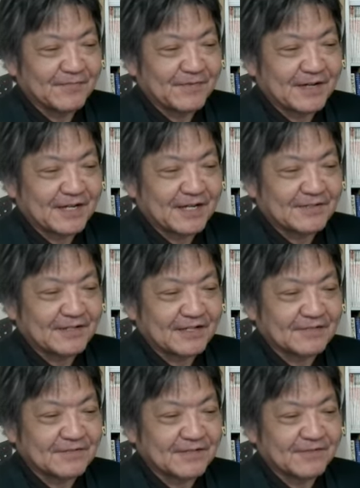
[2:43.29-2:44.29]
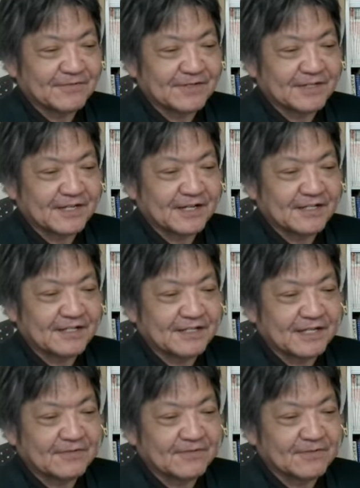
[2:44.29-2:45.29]
まがいな発言を繰り返し、
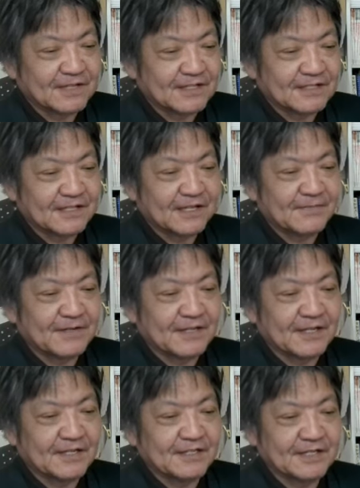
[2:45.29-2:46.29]
NATO 脱退まで